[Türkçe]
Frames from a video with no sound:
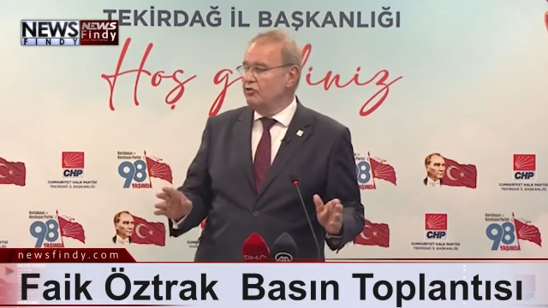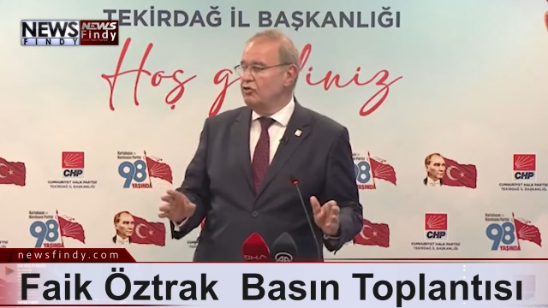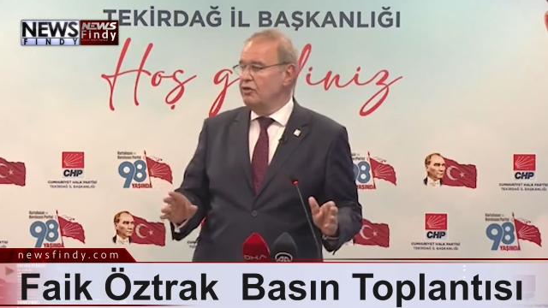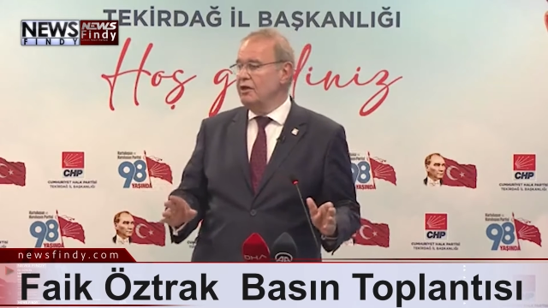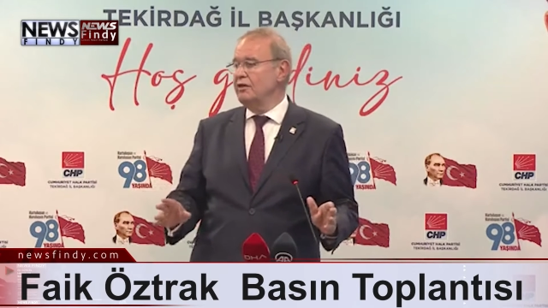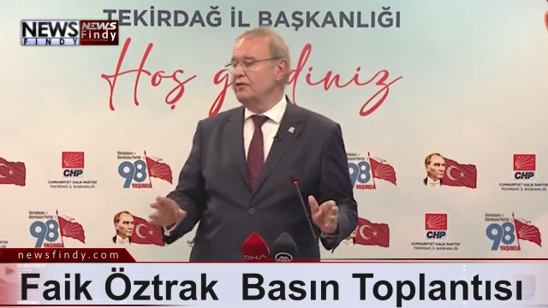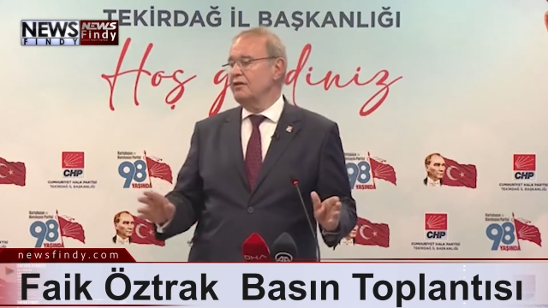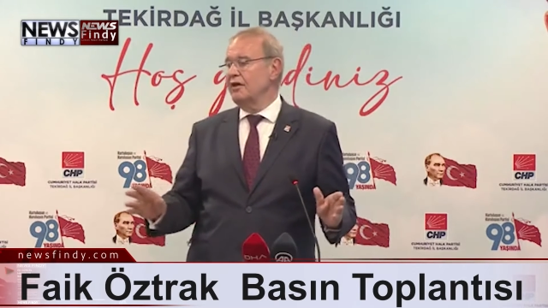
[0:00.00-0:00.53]

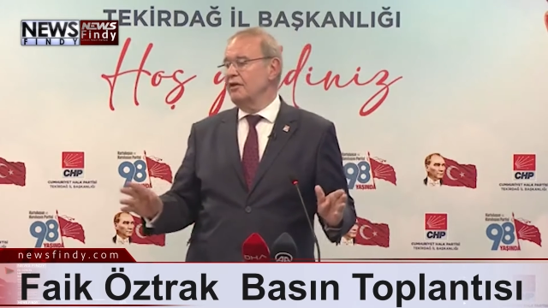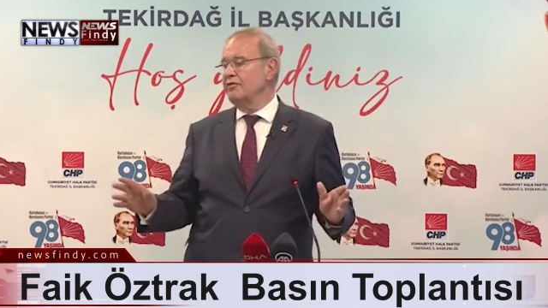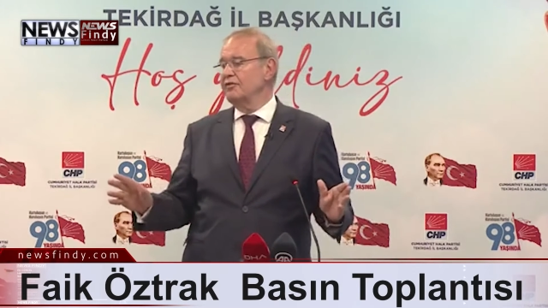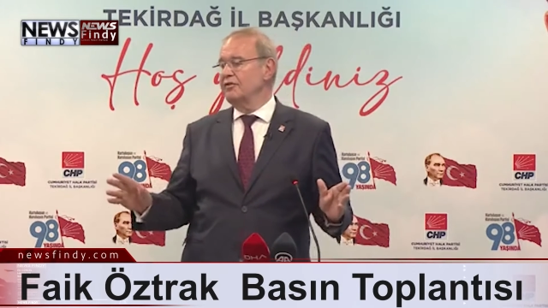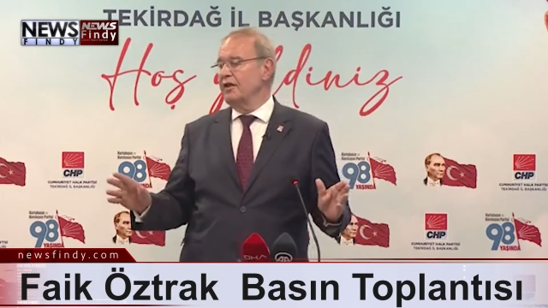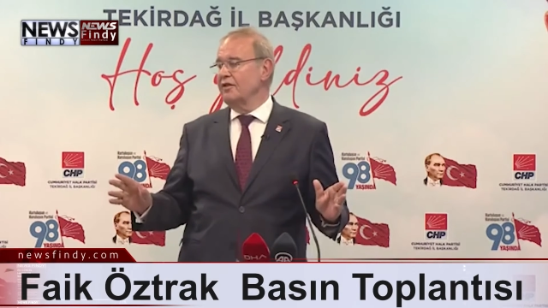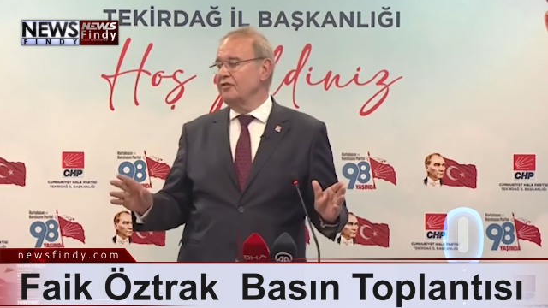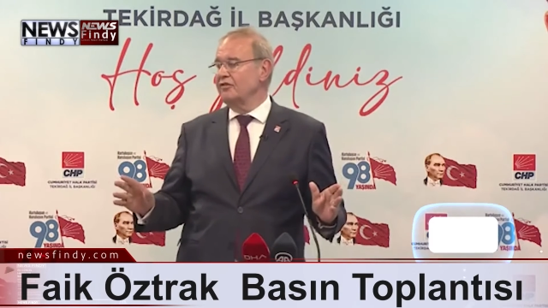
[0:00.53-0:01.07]
TÜİK
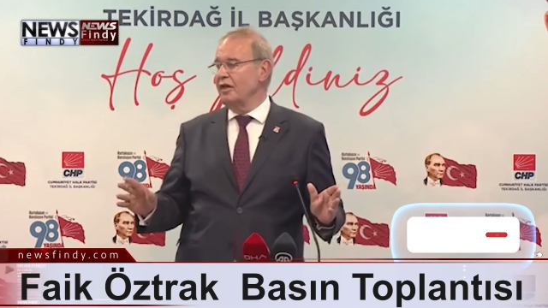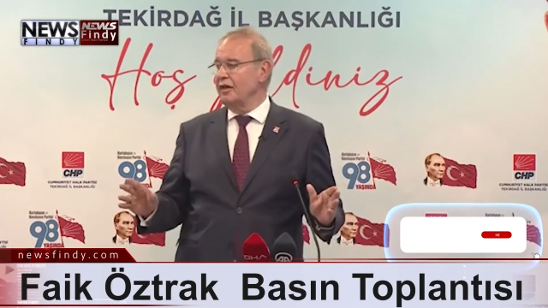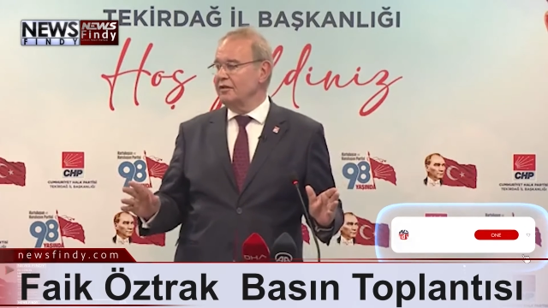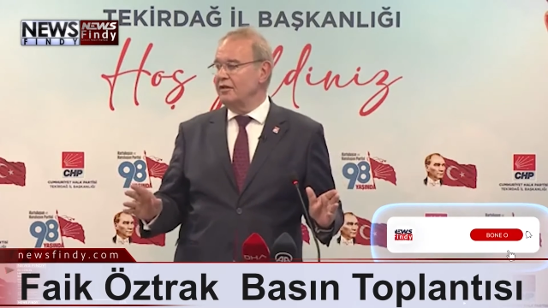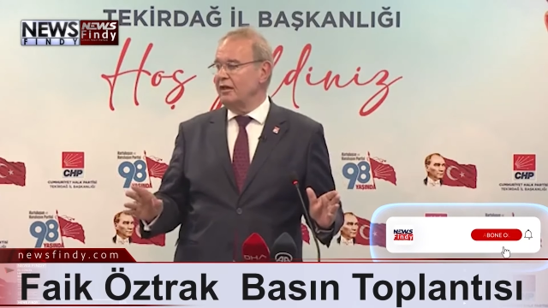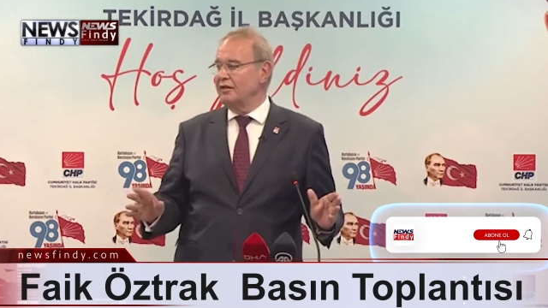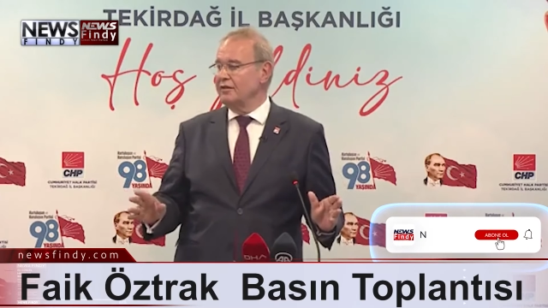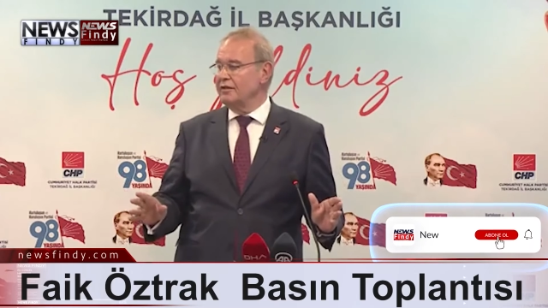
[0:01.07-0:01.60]
tarafından
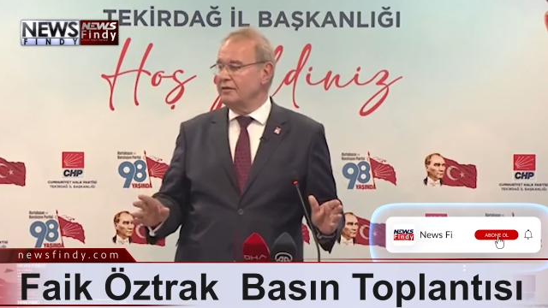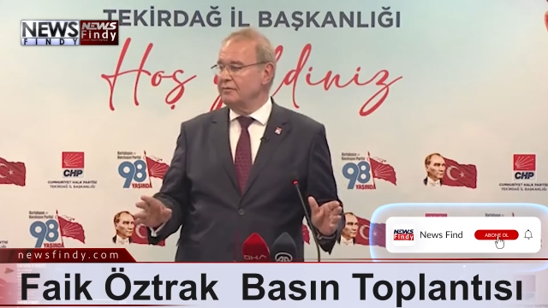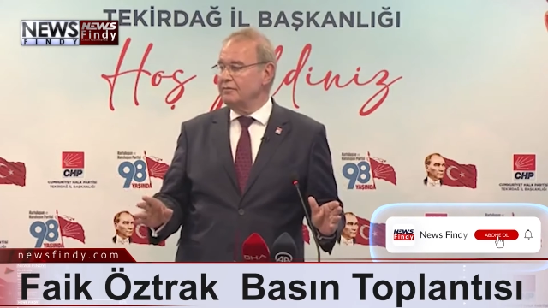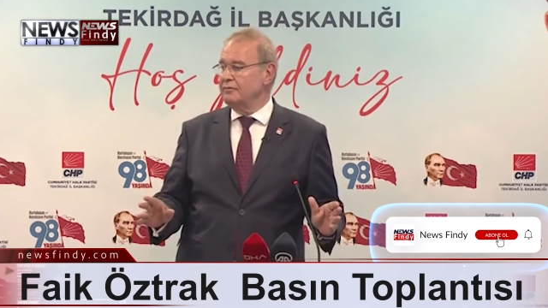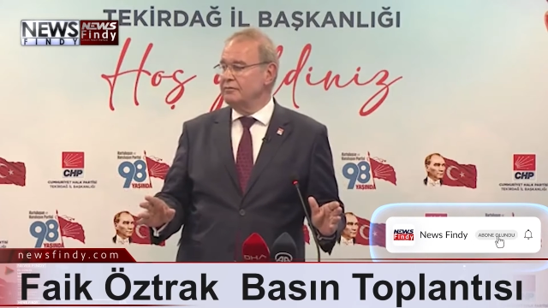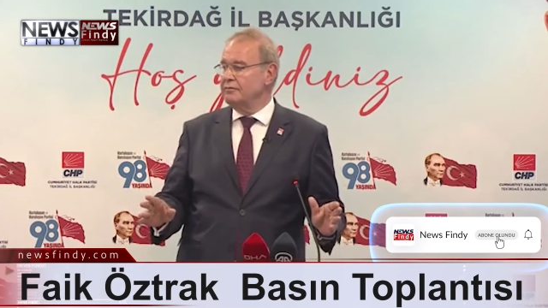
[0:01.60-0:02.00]
saklandı.